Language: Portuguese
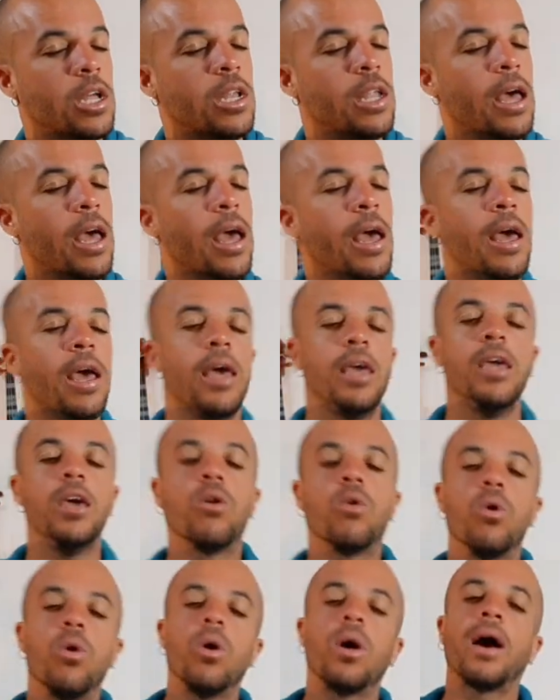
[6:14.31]
né, e
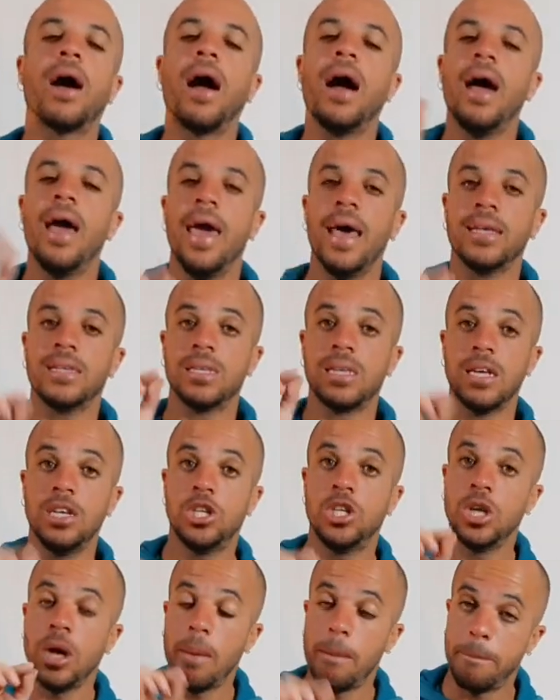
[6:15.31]
colocar
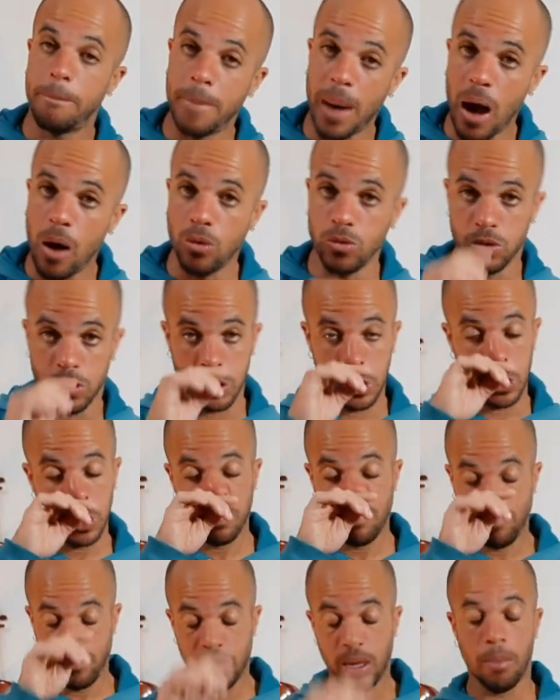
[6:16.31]
essas pausas,
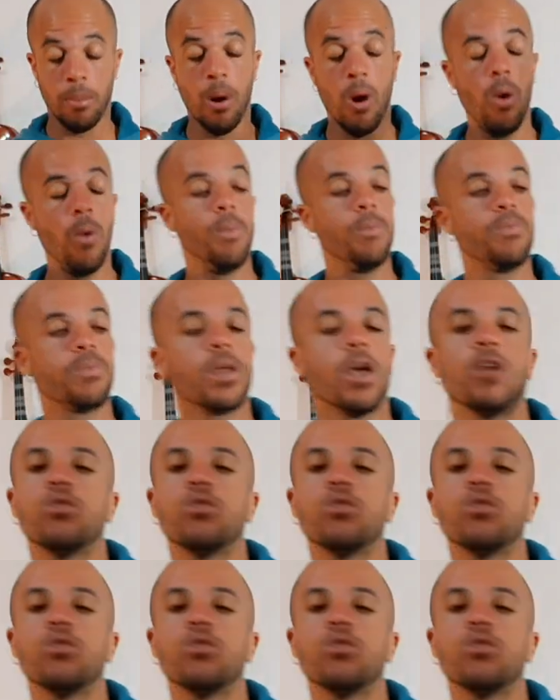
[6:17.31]
tá bom?